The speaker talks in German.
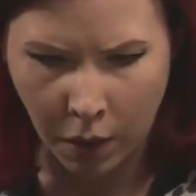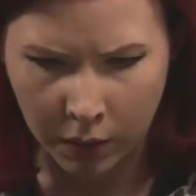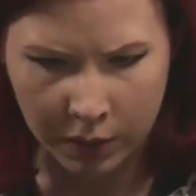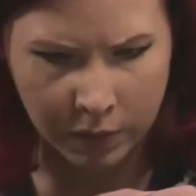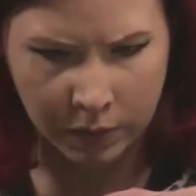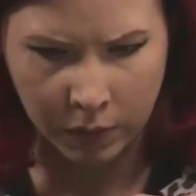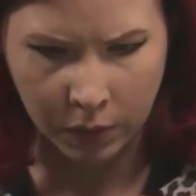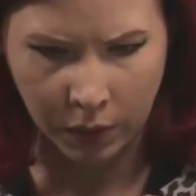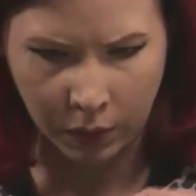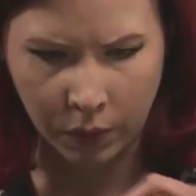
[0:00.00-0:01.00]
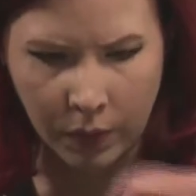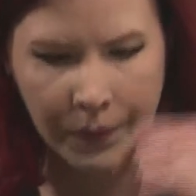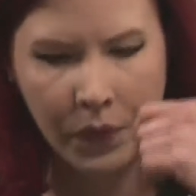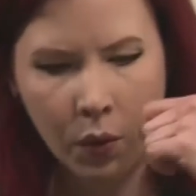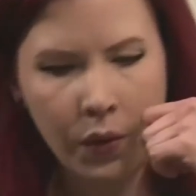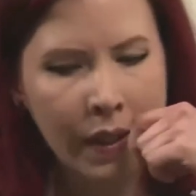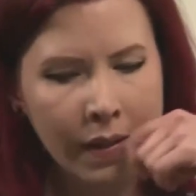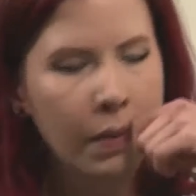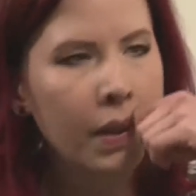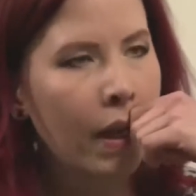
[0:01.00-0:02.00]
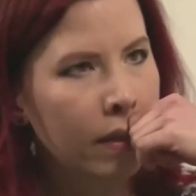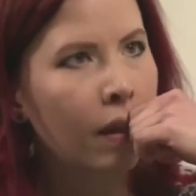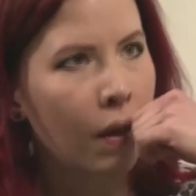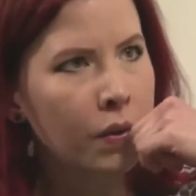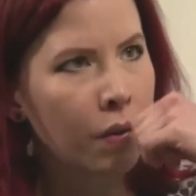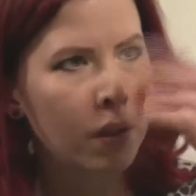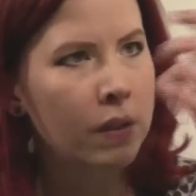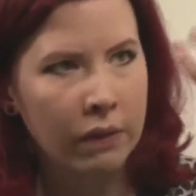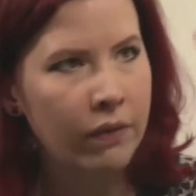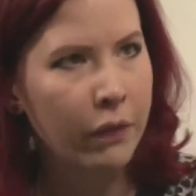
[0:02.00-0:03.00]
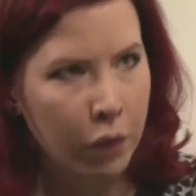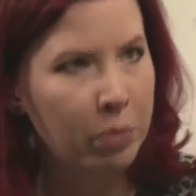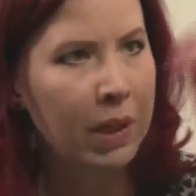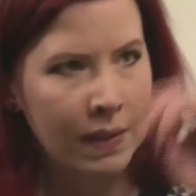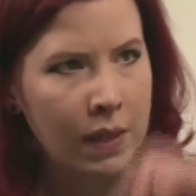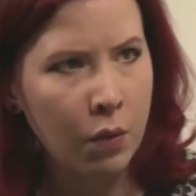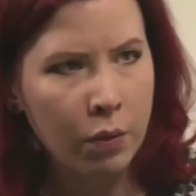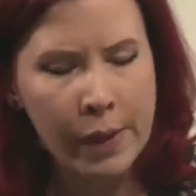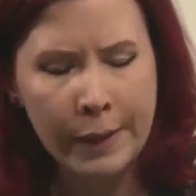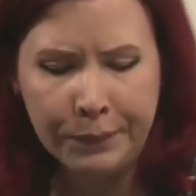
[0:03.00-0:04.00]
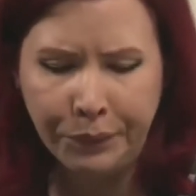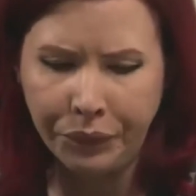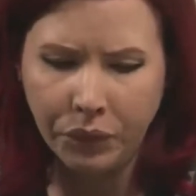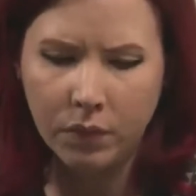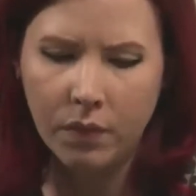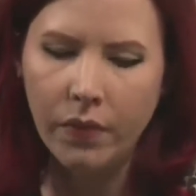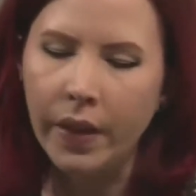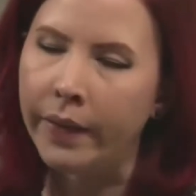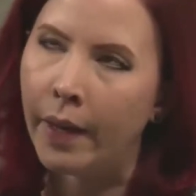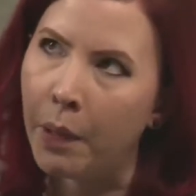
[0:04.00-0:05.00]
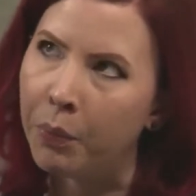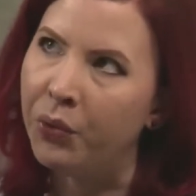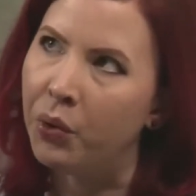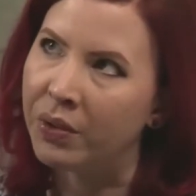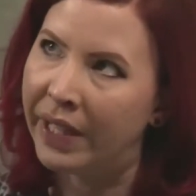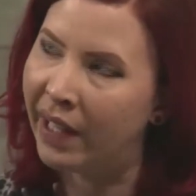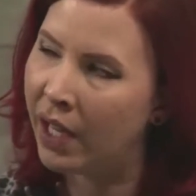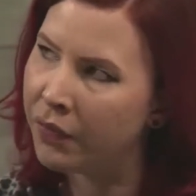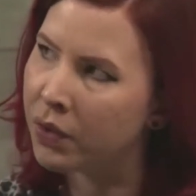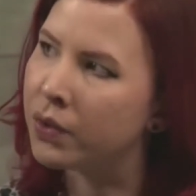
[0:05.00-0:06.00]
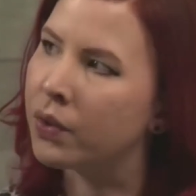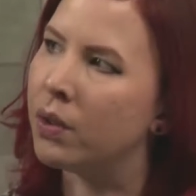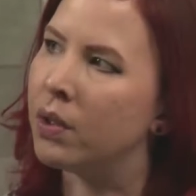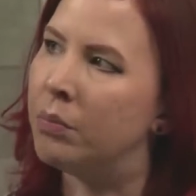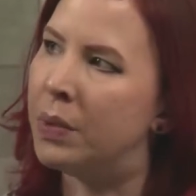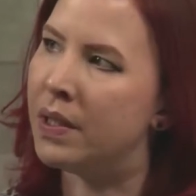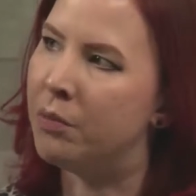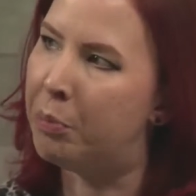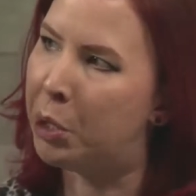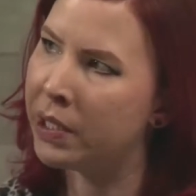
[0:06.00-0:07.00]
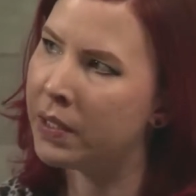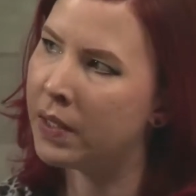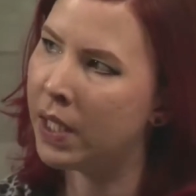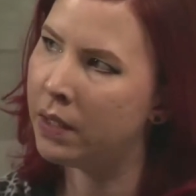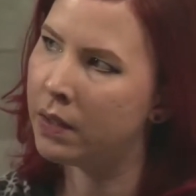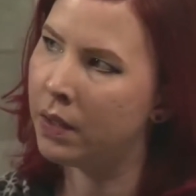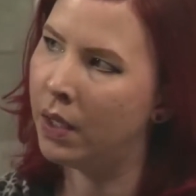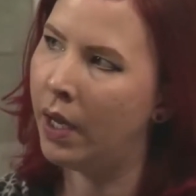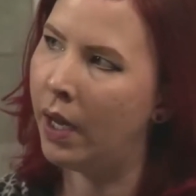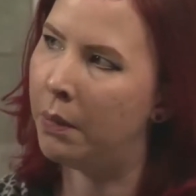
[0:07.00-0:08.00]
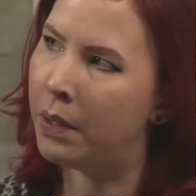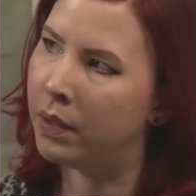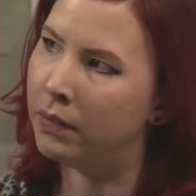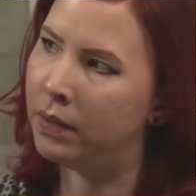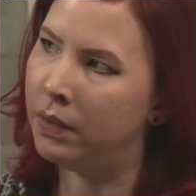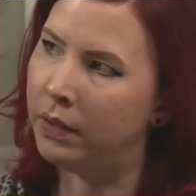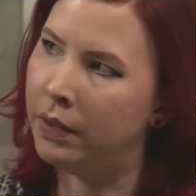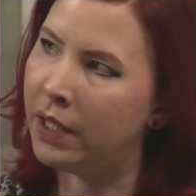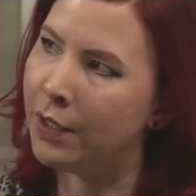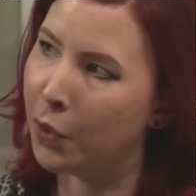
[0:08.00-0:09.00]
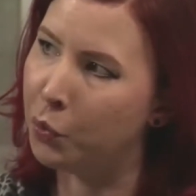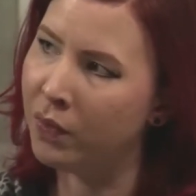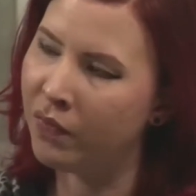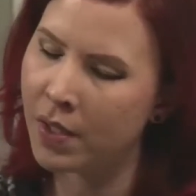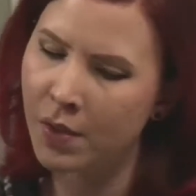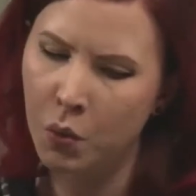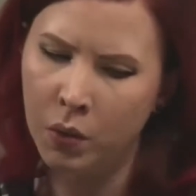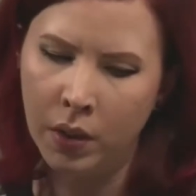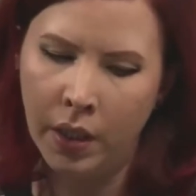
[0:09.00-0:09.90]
Congleton oder so. Mhm. Und das habe ich halt rausgehört, das hatten wir vor ein paar Sendungen mal. Ich habe ab und zu auch Nick Cave rausgehört, ein bisschen Portishead aber nicht in der guten Version.